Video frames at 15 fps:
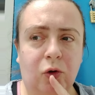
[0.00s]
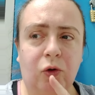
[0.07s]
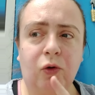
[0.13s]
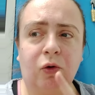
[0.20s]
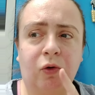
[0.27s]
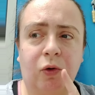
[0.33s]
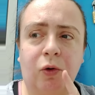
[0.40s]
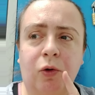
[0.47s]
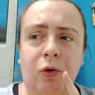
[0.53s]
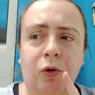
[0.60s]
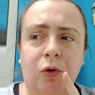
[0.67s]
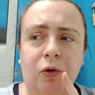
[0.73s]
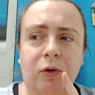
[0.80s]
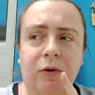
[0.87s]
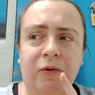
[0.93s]
sur
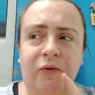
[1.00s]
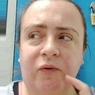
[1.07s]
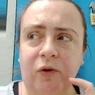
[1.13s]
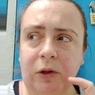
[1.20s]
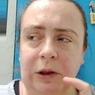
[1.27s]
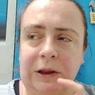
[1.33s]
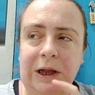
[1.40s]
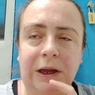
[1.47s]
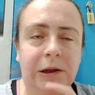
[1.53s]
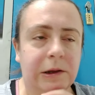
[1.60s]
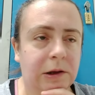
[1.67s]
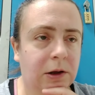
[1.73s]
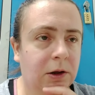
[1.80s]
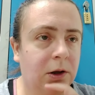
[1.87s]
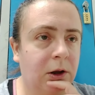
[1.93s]

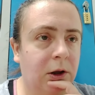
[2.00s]
Fortnite,